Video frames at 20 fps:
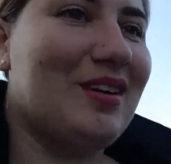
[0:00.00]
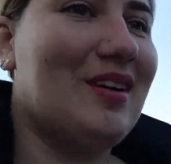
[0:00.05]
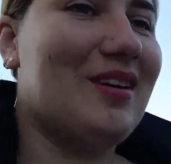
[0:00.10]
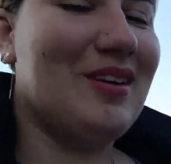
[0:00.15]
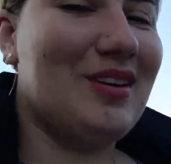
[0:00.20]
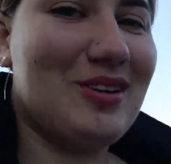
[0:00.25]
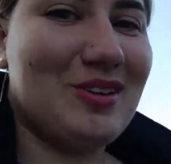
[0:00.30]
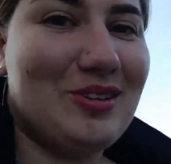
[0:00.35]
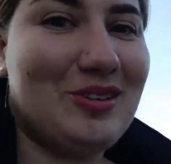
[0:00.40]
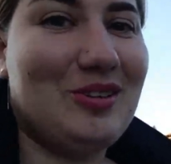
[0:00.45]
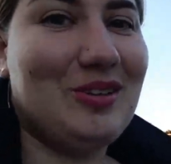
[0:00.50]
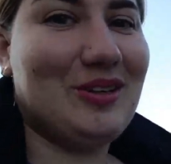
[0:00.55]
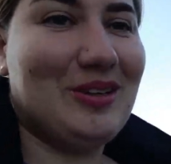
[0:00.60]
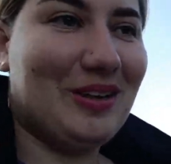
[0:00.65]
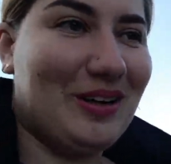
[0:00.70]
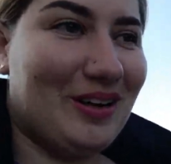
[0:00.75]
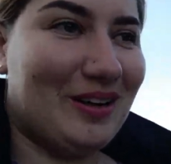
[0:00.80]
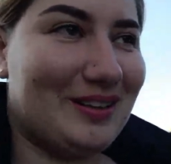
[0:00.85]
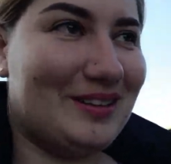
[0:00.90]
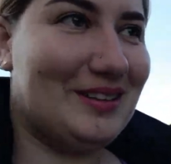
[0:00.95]
и
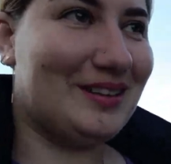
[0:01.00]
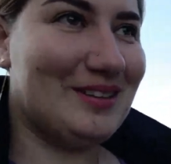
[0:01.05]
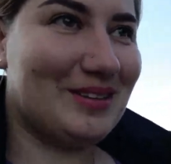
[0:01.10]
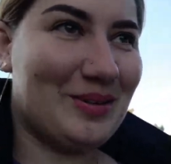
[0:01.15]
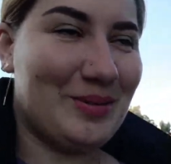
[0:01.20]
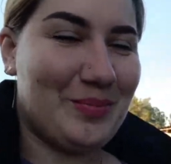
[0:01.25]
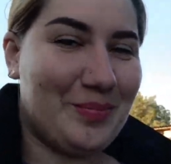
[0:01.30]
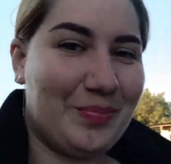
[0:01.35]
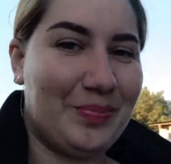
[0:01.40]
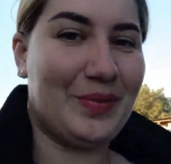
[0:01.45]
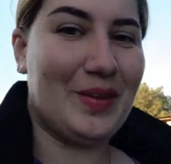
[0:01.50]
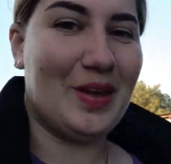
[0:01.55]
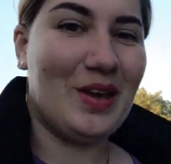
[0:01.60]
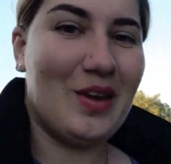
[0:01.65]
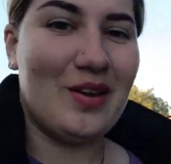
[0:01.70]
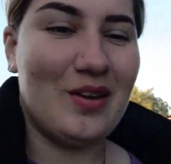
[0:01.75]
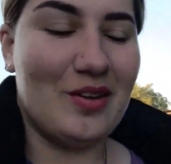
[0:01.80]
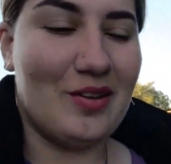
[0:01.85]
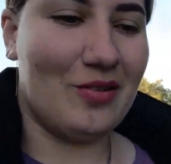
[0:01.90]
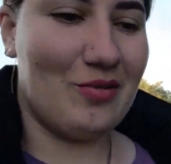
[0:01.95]
отдыхать.
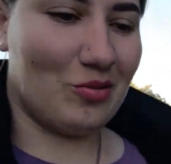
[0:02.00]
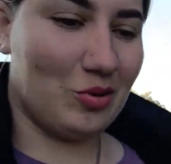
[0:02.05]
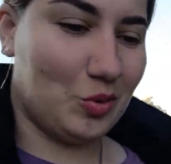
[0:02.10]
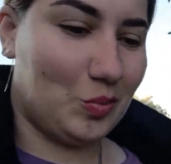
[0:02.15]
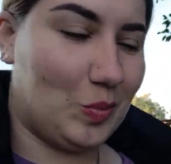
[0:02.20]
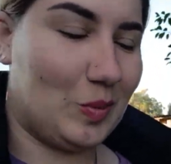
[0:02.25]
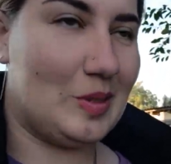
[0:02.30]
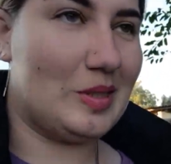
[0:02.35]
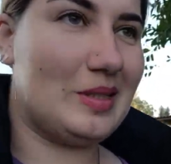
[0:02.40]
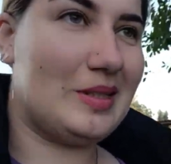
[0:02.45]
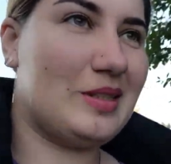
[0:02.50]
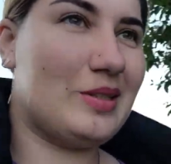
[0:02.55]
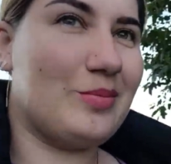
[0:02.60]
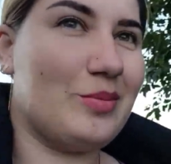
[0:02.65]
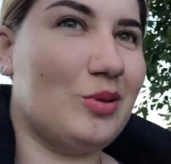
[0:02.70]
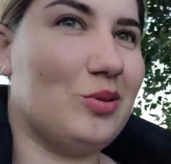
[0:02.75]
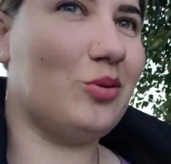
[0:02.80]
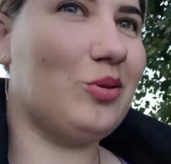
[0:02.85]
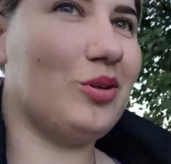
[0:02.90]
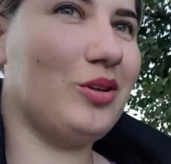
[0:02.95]
Вот, после
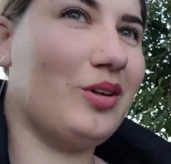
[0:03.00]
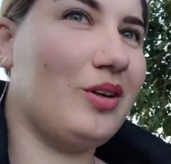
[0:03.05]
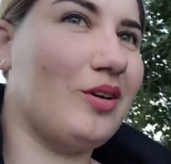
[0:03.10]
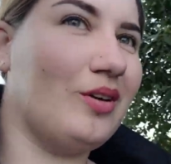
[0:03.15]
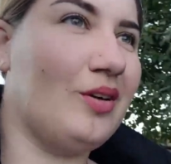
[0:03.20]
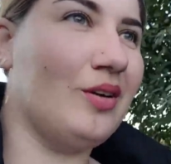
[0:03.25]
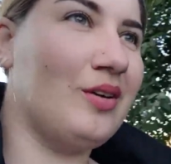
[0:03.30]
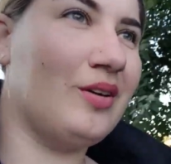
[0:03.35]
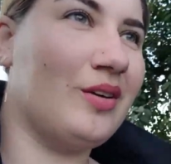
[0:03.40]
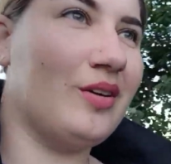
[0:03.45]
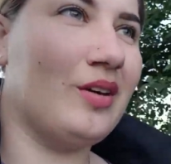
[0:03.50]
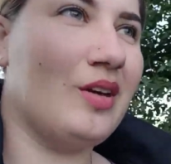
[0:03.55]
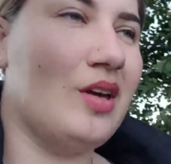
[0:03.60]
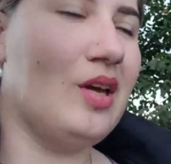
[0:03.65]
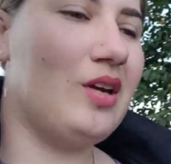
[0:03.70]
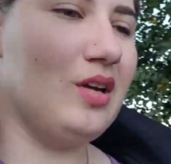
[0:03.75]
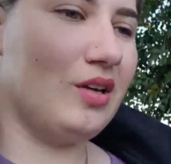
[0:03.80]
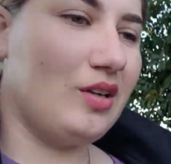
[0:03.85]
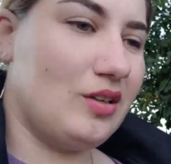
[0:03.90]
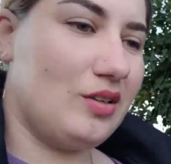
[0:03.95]
стоматолога
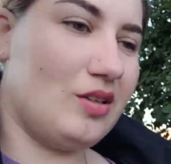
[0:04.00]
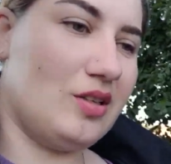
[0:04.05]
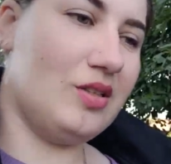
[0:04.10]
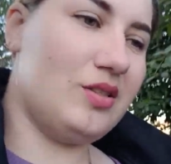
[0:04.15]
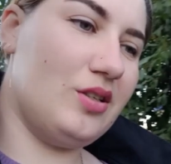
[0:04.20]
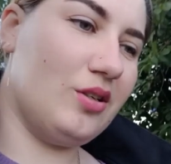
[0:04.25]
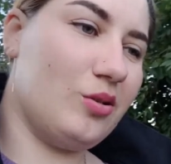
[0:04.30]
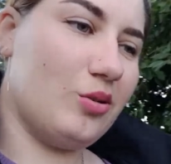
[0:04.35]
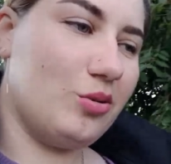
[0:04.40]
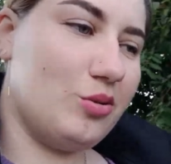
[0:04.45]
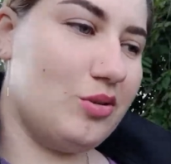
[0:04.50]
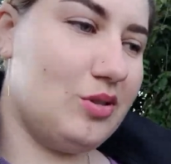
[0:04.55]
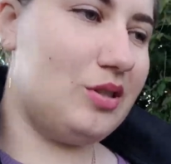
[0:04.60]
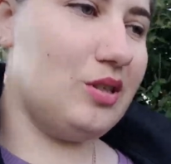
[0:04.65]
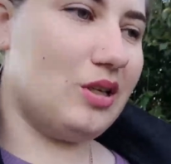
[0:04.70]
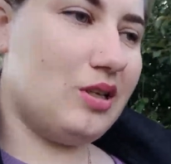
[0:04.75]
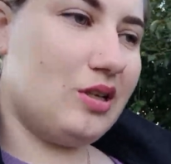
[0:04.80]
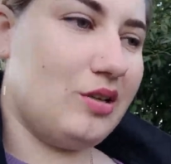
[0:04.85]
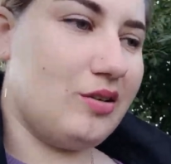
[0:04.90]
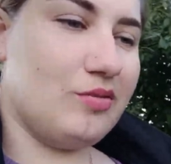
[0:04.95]
доделаю
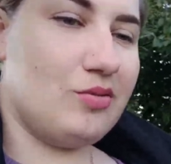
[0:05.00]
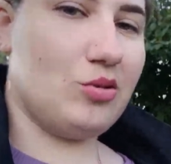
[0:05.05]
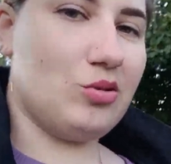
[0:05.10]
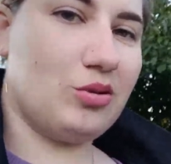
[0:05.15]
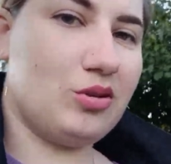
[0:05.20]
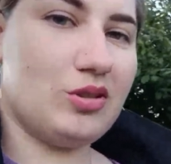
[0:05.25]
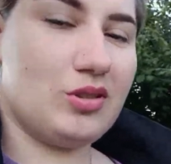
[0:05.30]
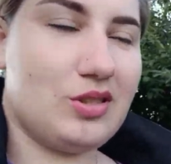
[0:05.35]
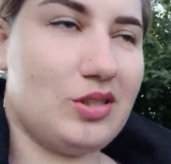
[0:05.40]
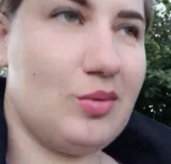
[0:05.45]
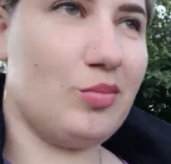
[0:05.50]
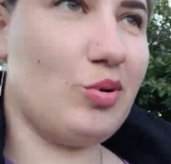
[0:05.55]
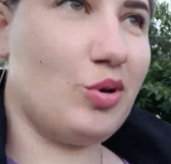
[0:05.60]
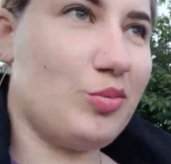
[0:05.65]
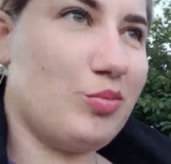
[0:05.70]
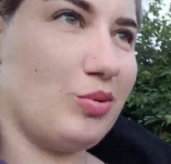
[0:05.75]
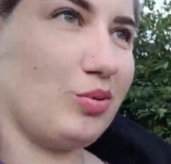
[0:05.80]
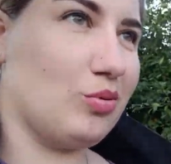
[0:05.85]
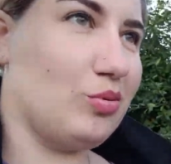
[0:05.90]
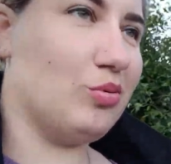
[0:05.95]
изделия. Все это с собой
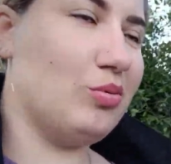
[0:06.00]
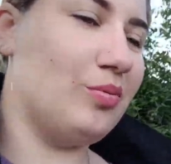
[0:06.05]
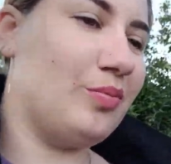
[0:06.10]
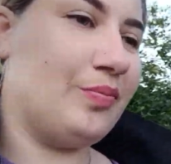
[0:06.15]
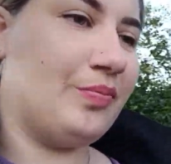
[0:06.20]
беру.